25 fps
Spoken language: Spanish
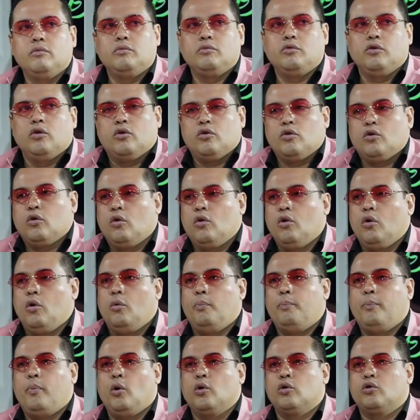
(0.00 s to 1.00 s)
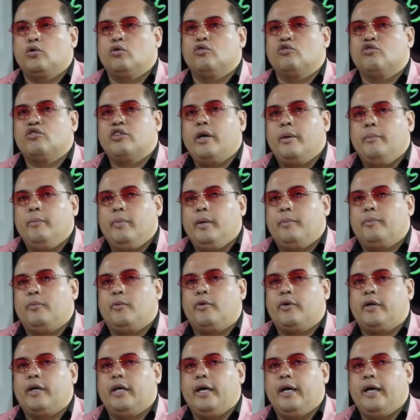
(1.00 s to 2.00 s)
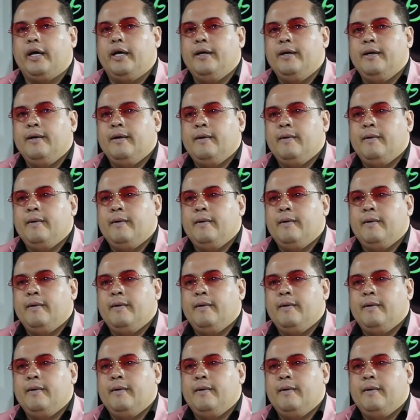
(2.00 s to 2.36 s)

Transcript: yo no lo porto siempre porque